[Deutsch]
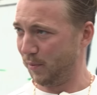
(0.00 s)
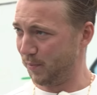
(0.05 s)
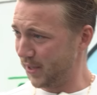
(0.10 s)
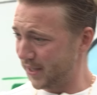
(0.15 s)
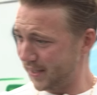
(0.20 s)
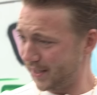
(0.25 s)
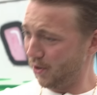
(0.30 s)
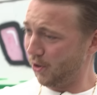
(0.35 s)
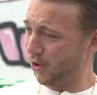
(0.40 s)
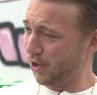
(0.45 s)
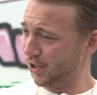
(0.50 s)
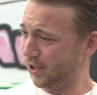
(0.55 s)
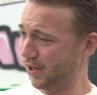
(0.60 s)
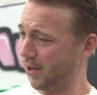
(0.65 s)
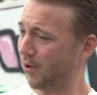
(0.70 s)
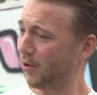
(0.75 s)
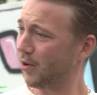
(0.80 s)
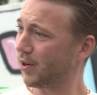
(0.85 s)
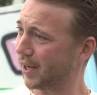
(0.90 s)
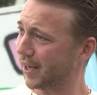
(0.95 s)
Vermisst ihr euch
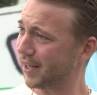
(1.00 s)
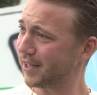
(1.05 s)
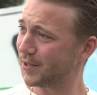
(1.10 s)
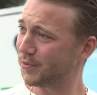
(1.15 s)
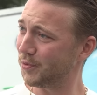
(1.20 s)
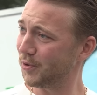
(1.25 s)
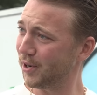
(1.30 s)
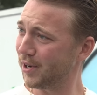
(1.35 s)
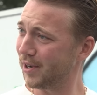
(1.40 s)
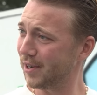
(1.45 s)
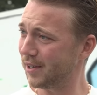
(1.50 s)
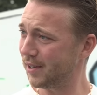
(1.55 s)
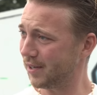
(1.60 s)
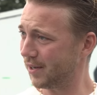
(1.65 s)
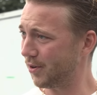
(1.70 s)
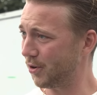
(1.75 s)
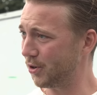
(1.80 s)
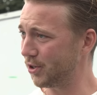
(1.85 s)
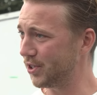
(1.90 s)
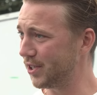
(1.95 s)
auch jetzt, wo ihr
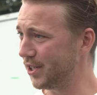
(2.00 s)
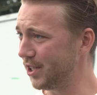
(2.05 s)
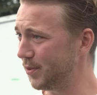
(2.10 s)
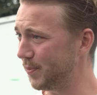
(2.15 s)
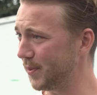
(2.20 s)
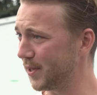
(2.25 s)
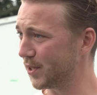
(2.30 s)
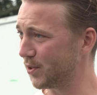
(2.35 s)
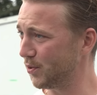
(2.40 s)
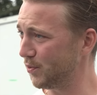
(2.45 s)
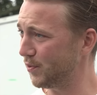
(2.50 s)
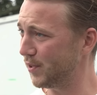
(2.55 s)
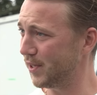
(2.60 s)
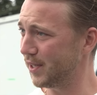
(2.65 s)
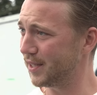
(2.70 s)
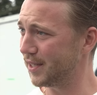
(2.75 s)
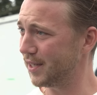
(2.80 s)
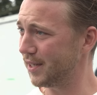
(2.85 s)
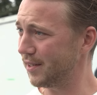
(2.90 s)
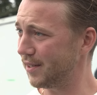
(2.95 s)
euch nicht mehr so
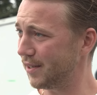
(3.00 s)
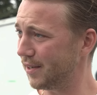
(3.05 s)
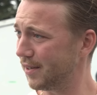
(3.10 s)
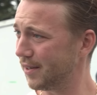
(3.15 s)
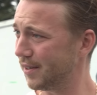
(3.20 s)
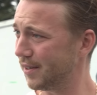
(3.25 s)
viel seht?